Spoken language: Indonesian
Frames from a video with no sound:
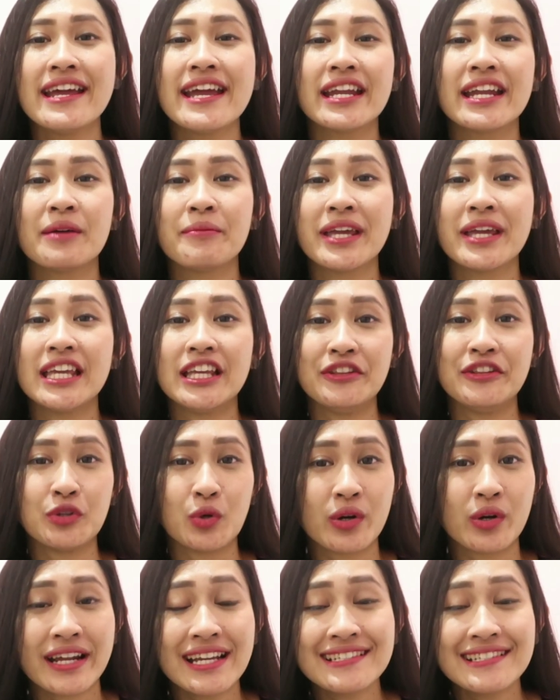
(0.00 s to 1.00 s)
yang namanya
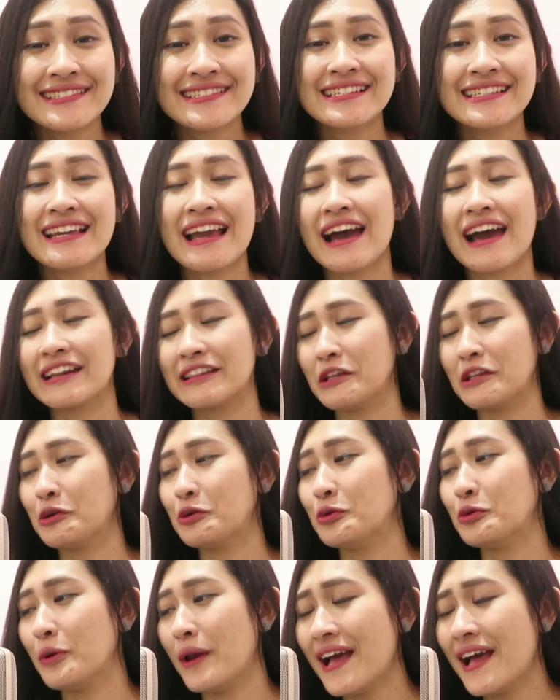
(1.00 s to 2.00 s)
intonasi,
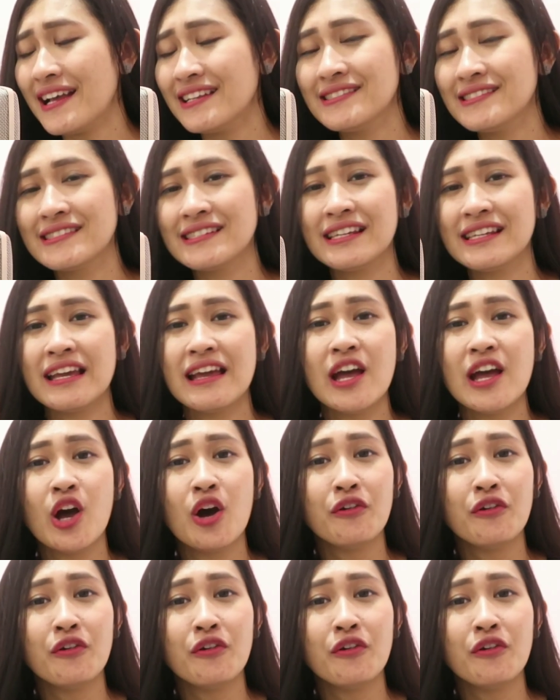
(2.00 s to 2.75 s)
artikulasi,